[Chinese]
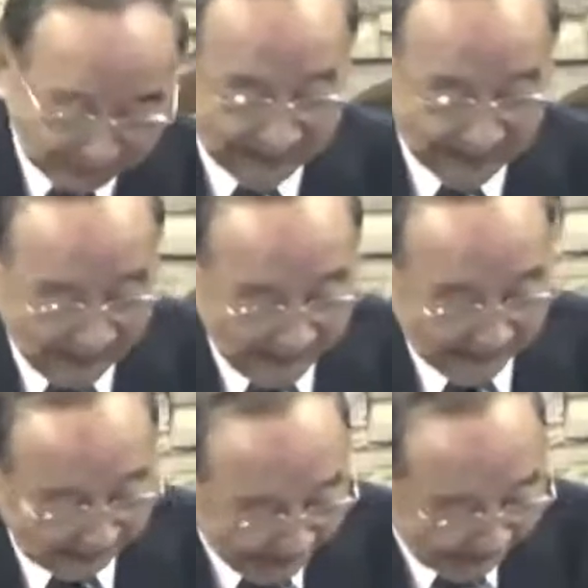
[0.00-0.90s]
家，
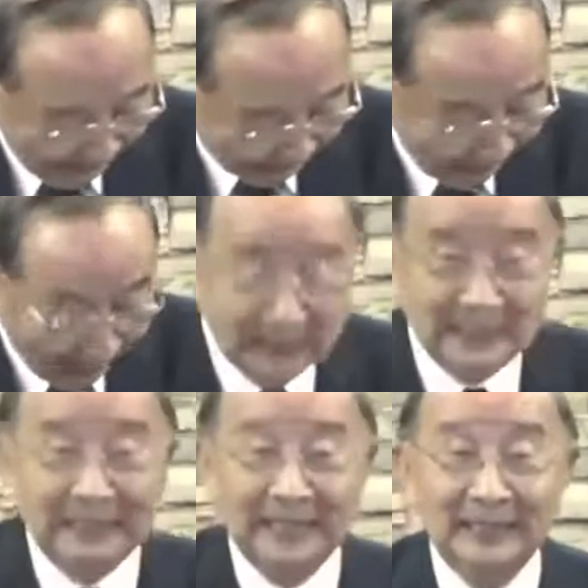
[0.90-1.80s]
感谢主的恩
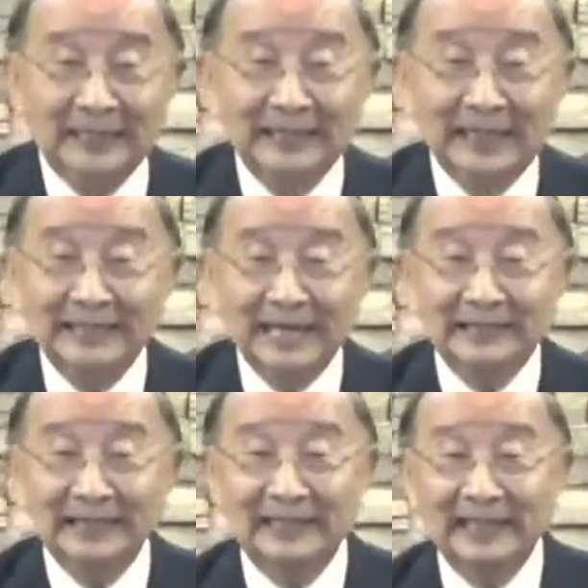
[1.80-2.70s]
典。那在这
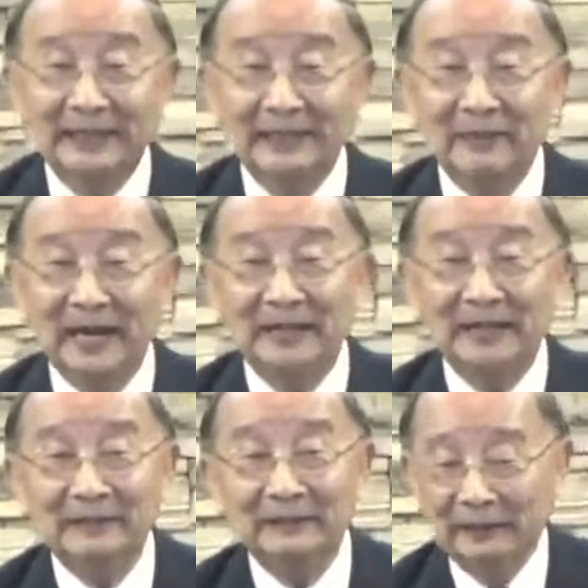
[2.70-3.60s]
个家里面呢，
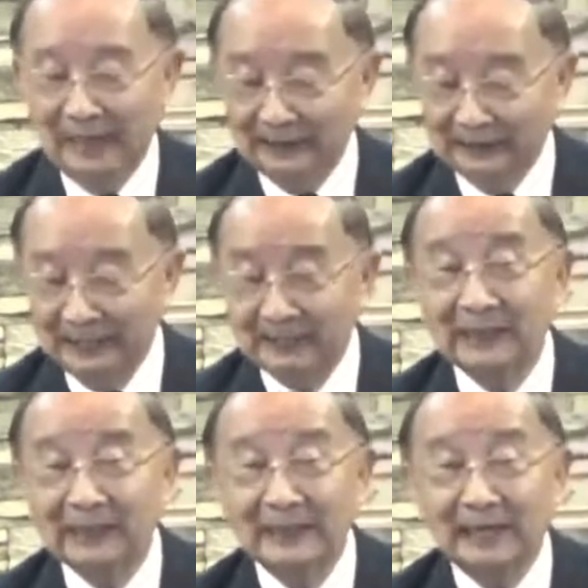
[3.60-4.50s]
啊，在这个
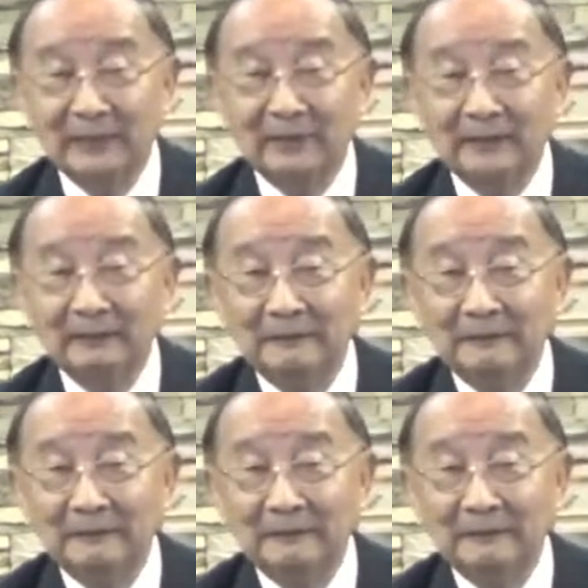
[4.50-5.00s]
家里面，